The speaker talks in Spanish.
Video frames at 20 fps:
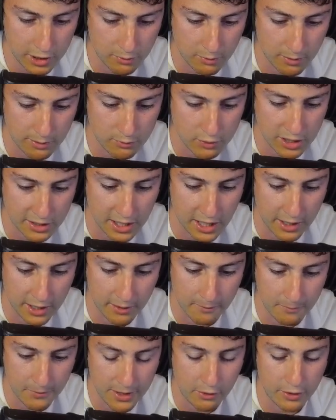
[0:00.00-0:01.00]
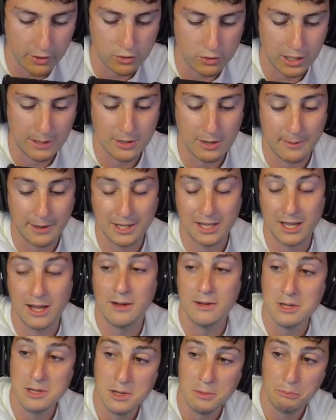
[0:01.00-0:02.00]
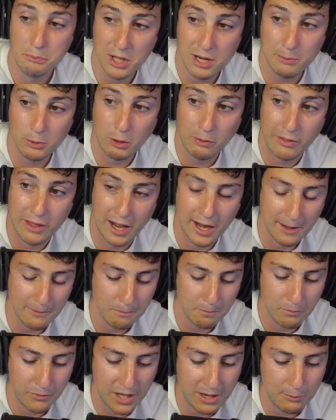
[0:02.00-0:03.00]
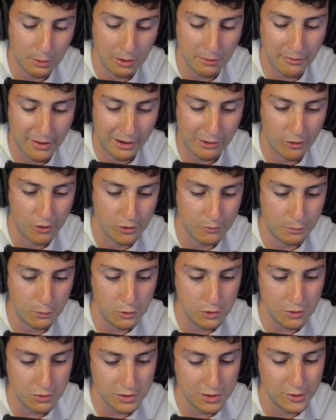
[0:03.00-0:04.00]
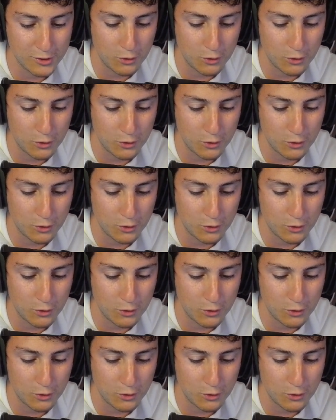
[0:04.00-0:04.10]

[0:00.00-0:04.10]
volvemos a tirar. Y con eso ganamos la partida. Tiene potencial, ¿eh? Tiene potencial con los puños. Si los